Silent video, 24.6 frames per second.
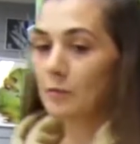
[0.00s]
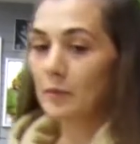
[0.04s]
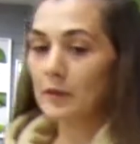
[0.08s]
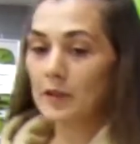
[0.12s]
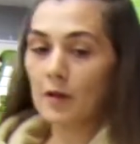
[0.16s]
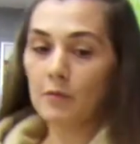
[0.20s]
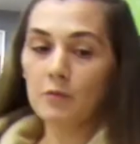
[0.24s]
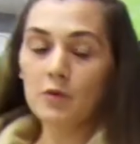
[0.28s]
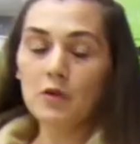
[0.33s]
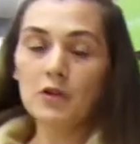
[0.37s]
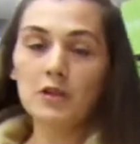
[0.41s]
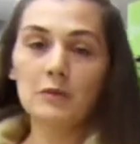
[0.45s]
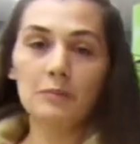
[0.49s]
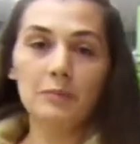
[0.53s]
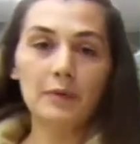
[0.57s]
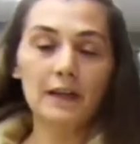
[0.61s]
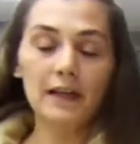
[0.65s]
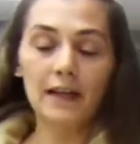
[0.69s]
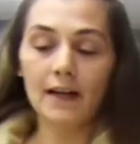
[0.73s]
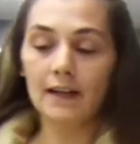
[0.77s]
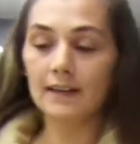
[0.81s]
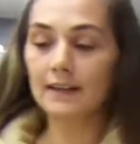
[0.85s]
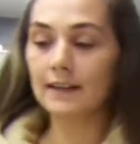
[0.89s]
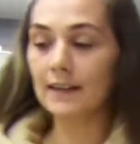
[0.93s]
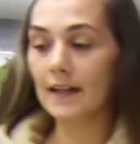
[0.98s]
потому что при
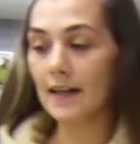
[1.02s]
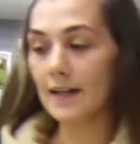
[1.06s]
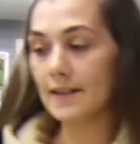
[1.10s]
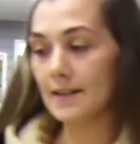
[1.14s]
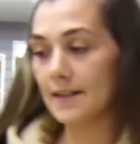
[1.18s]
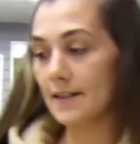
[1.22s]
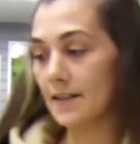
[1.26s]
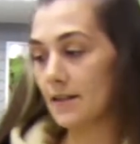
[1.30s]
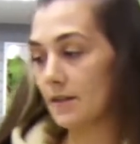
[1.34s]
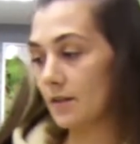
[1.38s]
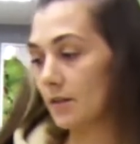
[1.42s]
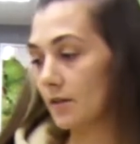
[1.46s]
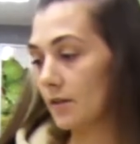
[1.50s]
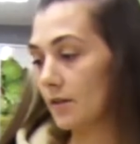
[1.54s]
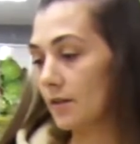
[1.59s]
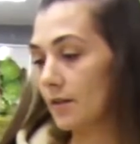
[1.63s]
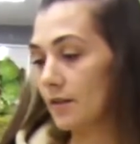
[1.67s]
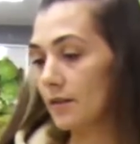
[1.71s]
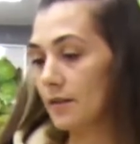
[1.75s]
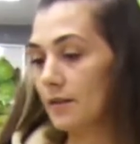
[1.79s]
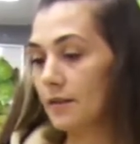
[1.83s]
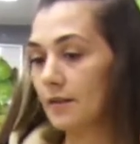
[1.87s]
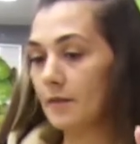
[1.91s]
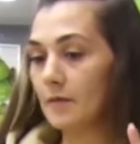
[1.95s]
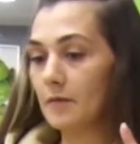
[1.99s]
контрасте
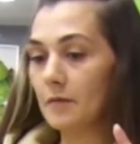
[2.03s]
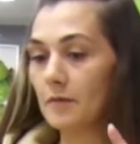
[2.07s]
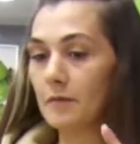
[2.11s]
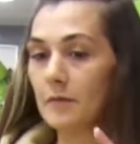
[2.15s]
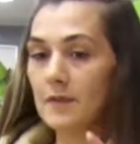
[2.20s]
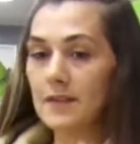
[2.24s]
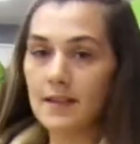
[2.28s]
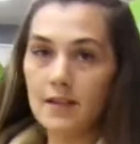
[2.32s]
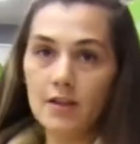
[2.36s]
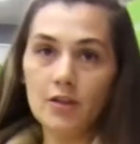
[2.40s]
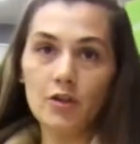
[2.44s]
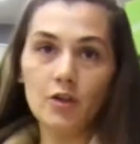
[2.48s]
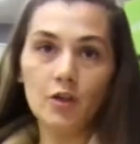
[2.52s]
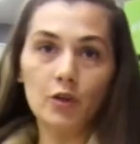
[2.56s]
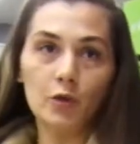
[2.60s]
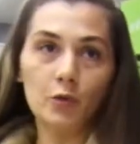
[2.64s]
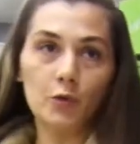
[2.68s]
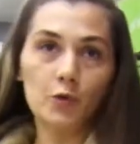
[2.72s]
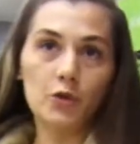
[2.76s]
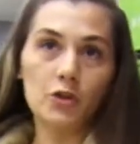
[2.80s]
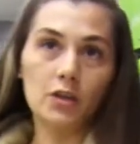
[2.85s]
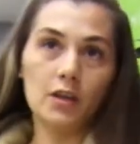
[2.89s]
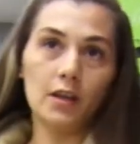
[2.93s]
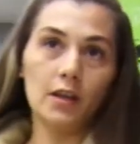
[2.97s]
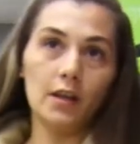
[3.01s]
синей
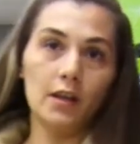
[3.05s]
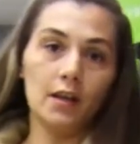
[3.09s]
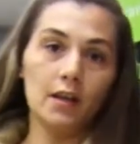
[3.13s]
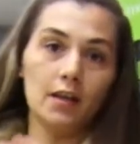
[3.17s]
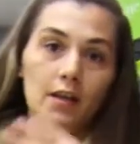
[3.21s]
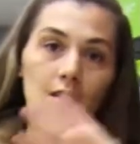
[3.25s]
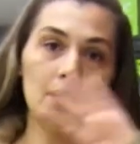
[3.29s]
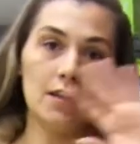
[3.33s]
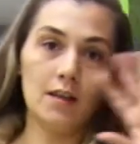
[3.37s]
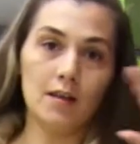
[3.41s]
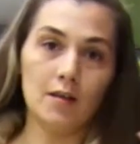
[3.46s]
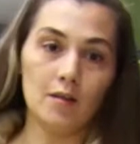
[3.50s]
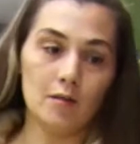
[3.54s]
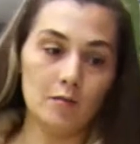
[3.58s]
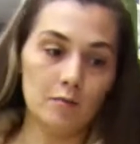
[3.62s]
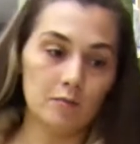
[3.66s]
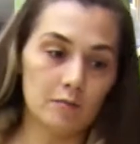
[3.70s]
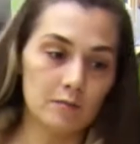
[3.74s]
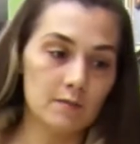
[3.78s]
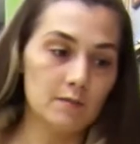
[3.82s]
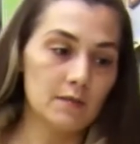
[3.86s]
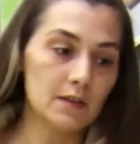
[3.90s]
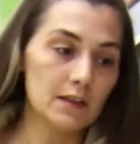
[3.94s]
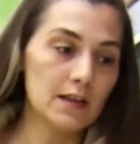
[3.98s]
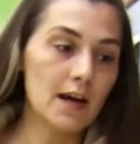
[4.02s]
ручки и
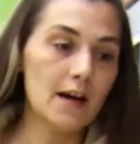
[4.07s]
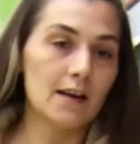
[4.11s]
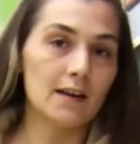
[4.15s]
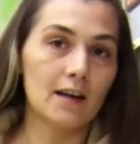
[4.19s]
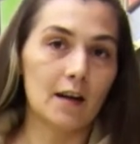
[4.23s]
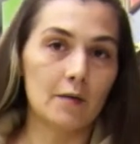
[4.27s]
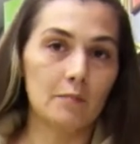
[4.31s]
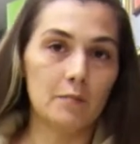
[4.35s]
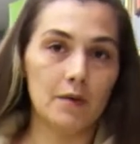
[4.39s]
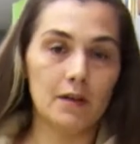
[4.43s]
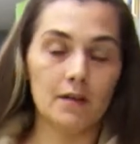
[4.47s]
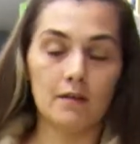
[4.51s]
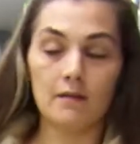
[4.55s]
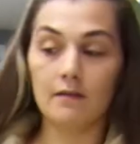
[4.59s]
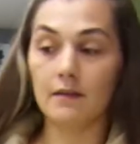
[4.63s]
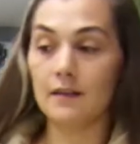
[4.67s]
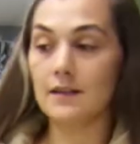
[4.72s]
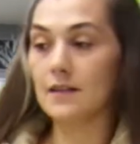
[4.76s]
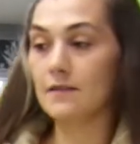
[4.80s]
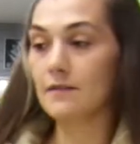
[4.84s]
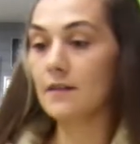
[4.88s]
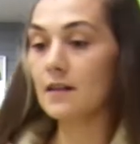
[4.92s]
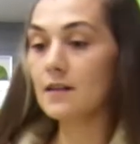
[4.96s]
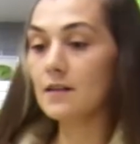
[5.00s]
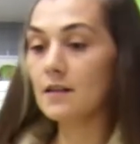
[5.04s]
ярко-белого
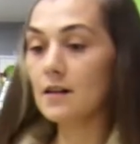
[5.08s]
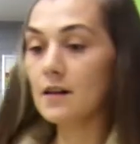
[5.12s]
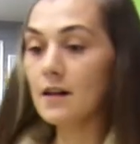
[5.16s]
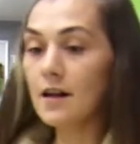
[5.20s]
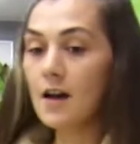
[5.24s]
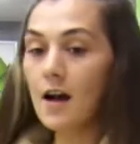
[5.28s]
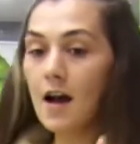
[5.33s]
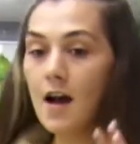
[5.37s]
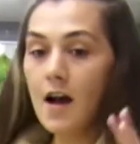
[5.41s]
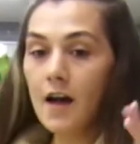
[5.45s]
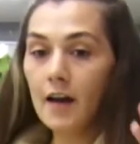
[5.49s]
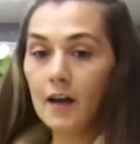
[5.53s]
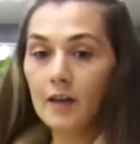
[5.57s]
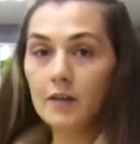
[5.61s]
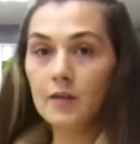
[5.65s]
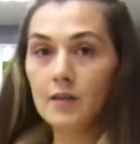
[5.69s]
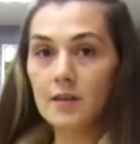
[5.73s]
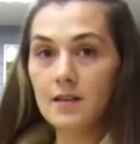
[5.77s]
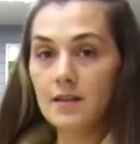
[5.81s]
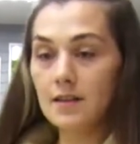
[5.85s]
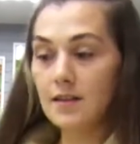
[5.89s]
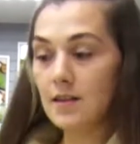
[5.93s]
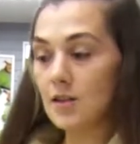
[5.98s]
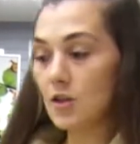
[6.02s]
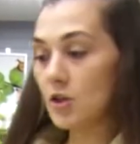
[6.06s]
цвета это
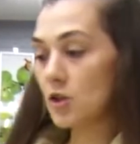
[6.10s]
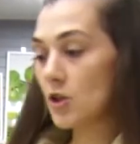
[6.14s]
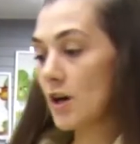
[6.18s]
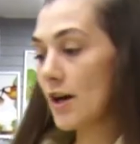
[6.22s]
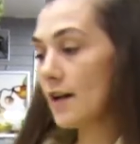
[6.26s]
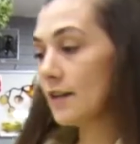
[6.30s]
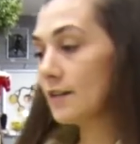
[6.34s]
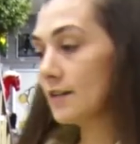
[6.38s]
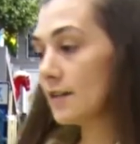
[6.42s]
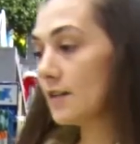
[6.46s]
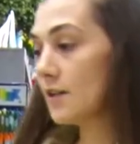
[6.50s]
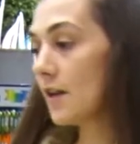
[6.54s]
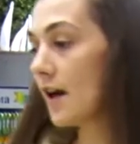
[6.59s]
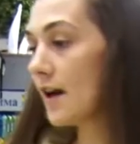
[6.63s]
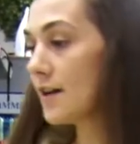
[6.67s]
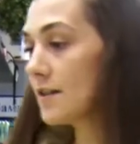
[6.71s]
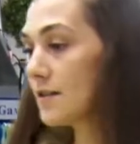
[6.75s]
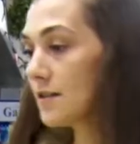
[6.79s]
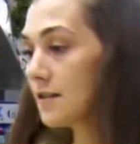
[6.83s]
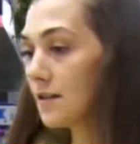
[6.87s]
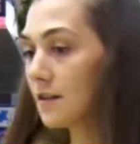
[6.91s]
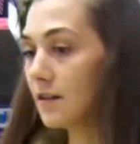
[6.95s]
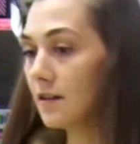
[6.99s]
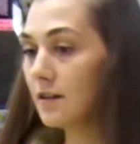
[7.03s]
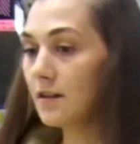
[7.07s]
раздражает
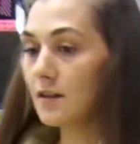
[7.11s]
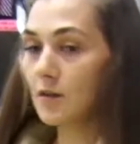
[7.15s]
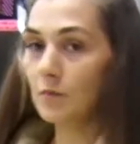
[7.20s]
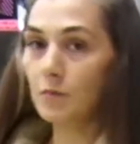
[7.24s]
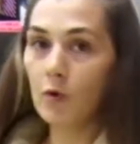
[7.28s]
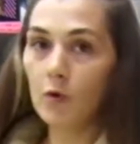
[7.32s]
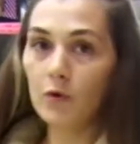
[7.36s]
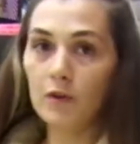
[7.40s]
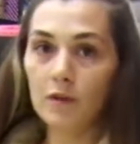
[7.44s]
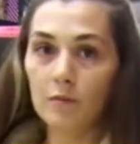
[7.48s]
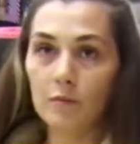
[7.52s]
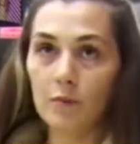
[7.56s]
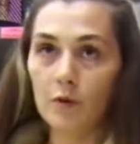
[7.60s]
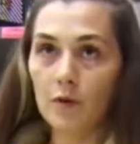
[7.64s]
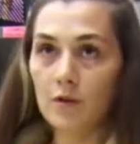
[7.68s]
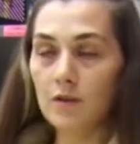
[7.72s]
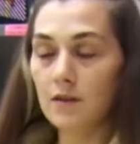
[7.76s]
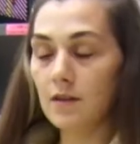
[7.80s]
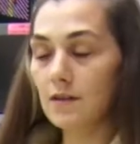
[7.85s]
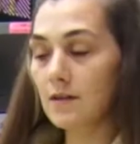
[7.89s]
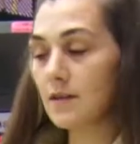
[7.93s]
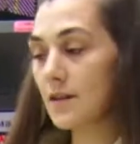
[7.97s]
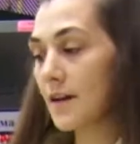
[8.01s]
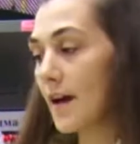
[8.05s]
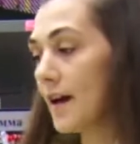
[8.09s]
глаз, и ребенок
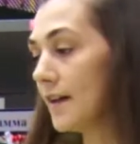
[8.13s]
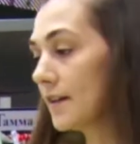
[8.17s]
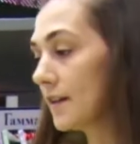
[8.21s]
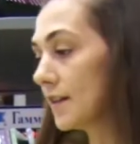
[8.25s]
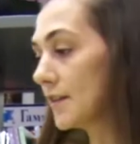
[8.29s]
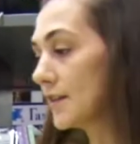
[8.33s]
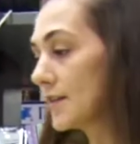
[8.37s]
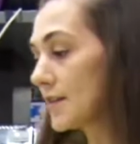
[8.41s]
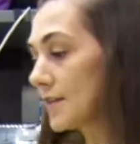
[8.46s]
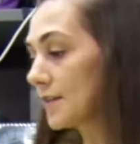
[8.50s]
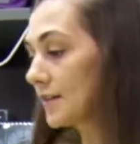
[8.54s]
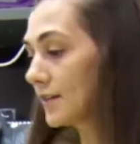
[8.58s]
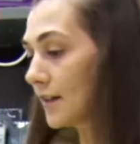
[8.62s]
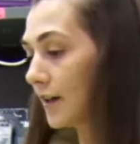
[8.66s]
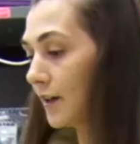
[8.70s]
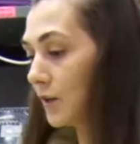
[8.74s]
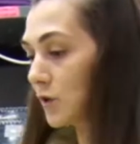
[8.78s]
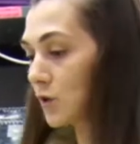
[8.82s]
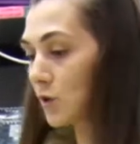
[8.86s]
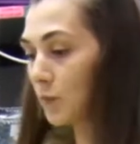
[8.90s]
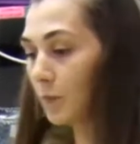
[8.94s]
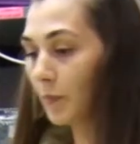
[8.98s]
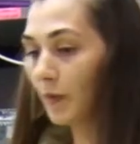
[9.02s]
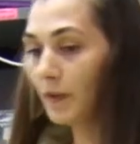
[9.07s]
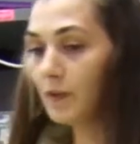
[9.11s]
просто теряет
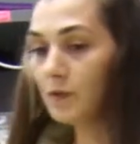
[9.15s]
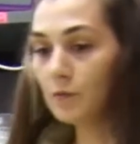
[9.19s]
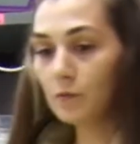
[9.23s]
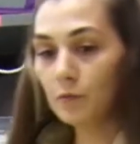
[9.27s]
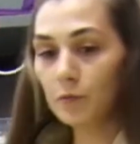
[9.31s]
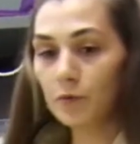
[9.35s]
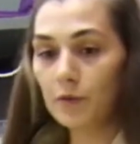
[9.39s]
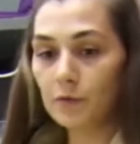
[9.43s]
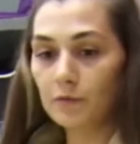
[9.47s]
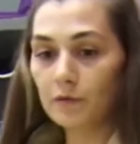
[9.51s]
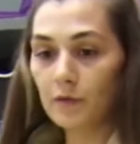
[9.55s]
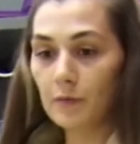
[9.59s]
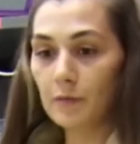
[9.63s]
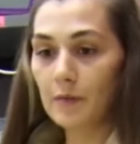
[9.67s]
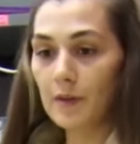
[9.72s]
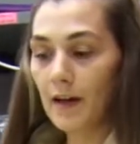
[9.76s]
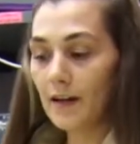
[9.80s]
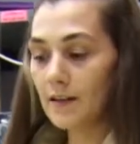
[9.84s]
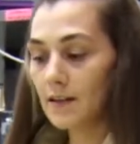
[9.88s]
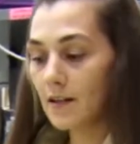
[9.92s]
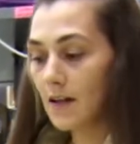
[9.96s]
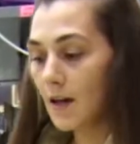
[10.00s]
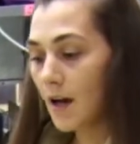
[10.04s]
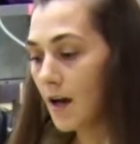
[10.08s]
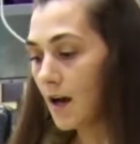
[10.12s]
концентрацию. Поэтому будем
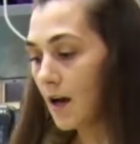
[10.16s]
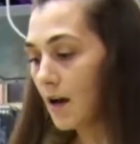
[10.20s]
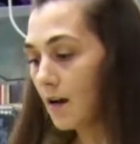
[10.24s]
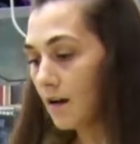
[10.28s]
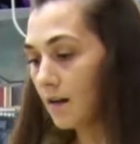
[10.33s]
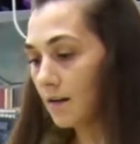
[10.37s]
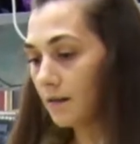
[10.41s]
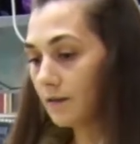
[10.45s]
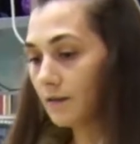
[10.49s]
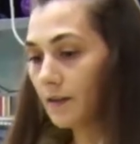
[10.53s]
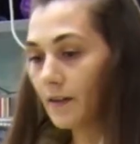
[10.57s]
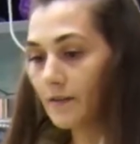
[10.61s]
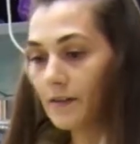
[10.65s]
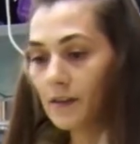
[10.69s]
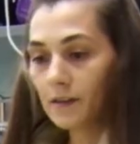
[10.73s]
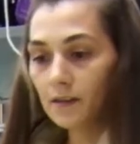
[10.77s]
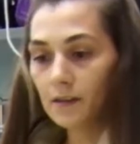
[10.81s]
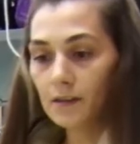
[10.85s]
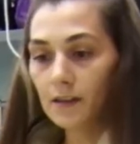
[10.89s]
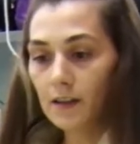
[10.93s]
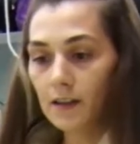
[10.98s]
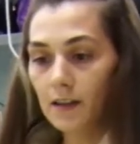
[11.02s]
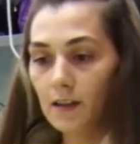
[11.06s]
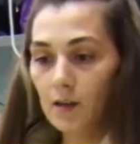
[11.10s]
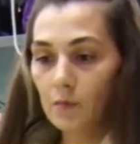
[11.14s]
выбирать,
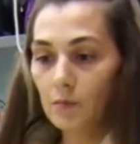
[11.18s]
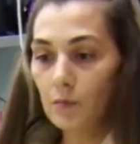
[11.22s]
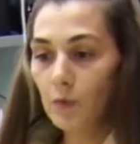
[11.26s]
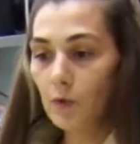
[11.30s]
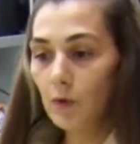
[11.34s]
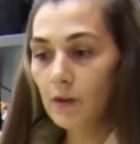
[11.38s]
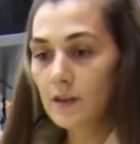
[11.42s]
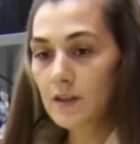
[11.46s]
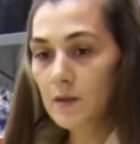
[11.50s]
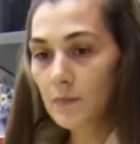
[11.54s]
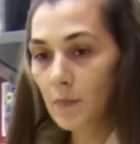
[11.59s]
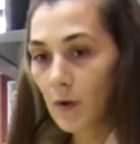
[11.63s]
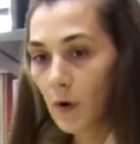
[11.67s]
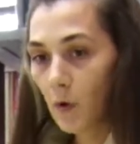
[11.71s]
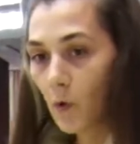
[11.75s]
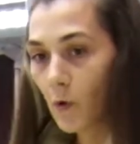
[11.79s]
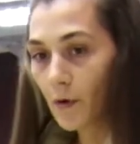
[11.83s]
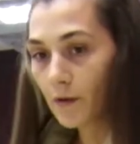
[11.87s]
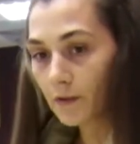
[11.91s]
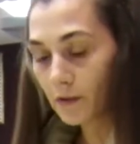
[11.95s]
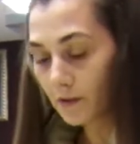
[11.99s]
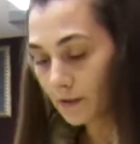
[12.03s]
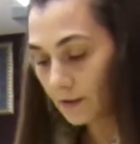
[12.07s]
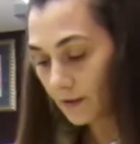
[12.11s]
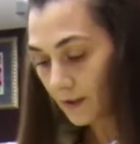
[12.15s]
наверное, такие более
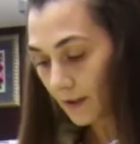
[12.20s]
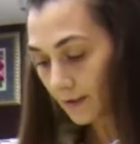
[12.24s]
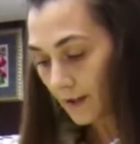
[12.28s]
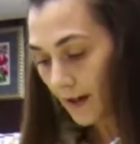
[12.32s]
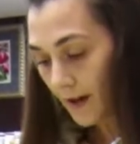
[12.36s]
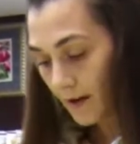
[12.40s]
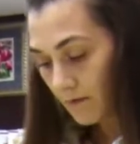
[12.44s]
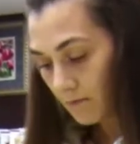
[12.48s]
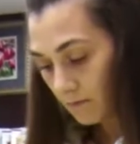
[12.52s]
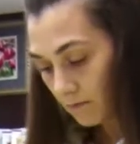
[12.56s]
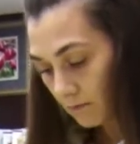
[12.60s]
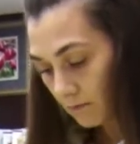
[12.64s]
спокойные тона,